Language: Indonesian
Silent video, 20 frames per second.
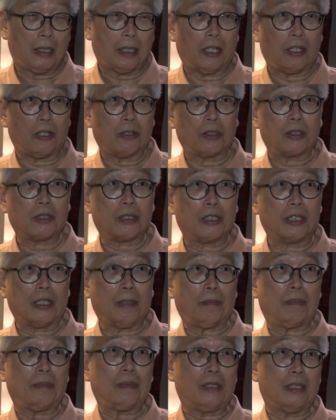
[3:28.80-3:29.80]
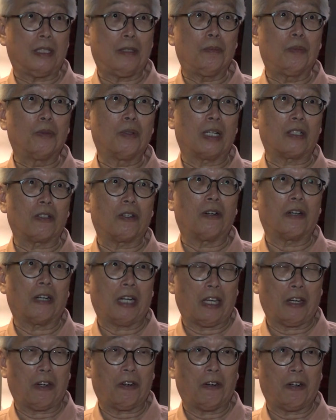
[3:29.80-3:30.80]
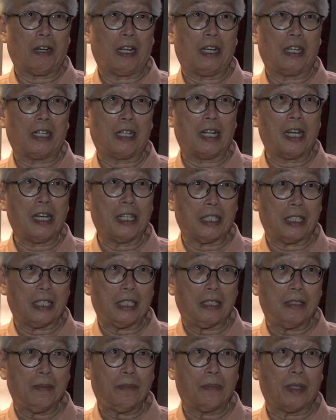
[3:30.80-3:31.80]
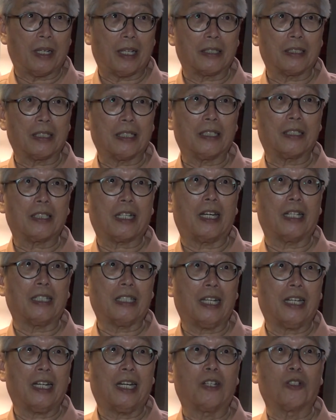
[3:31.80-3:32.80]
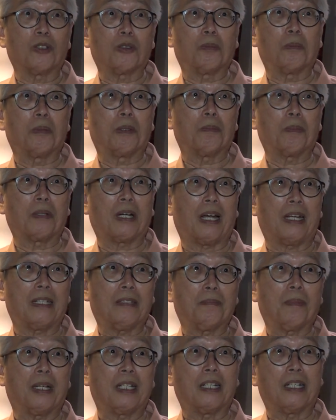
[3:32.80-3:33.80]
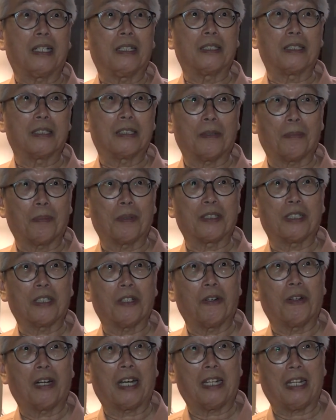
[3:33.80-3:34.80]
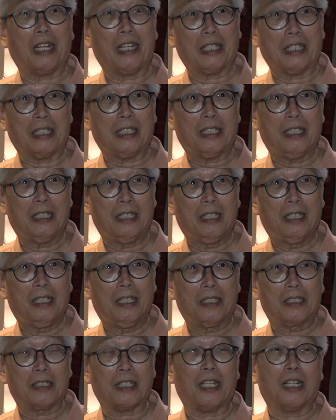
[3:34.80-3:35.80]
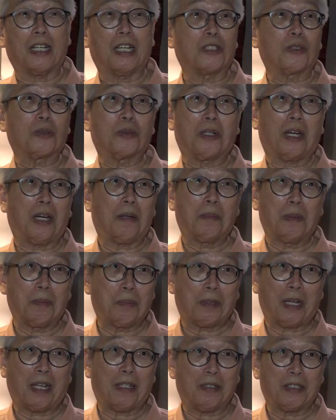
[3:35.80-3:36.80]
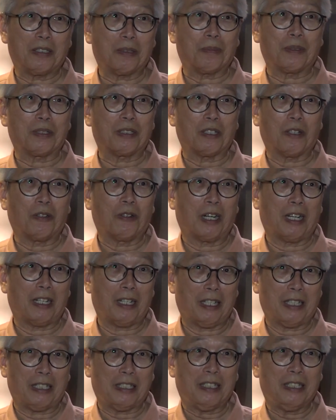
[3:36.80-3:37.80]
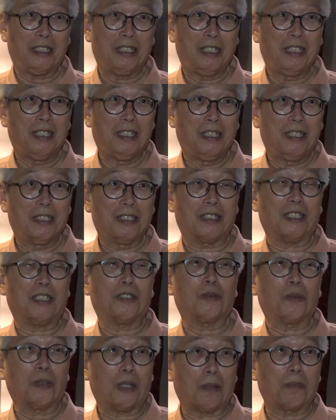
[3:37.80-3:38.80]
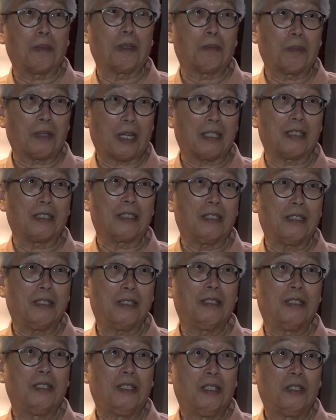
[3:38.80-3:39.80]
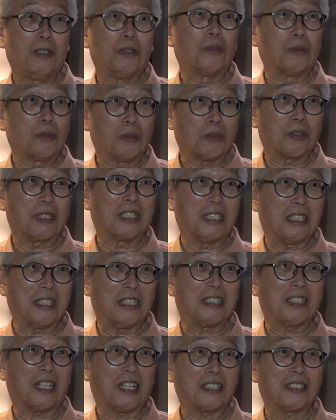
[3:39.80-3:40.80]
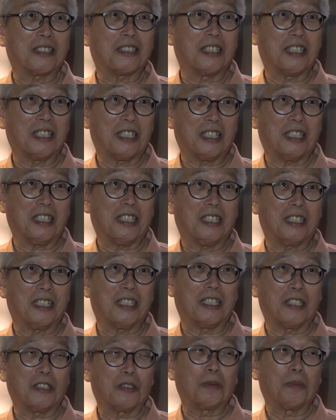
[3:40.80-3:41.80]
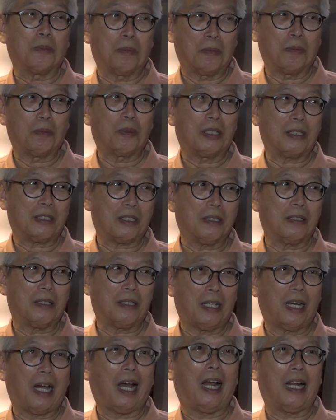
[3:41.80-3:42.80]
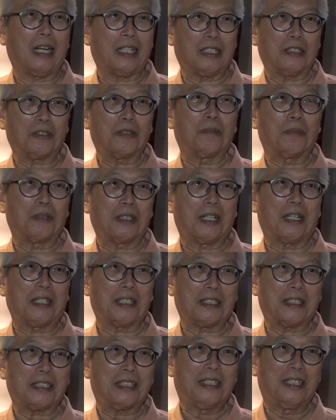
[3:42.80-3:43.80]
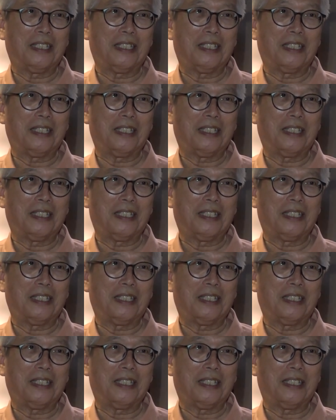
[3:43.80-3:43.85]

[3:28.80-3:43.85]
Kalau skrip dibuat oleh orang lain, berarti saya harus berperan pada seperti orang lain. Saya nggak suka berperan seperti orang lain. Saya suka berperan untuk diri saya sendiri. Itu membuat hal itu menarik.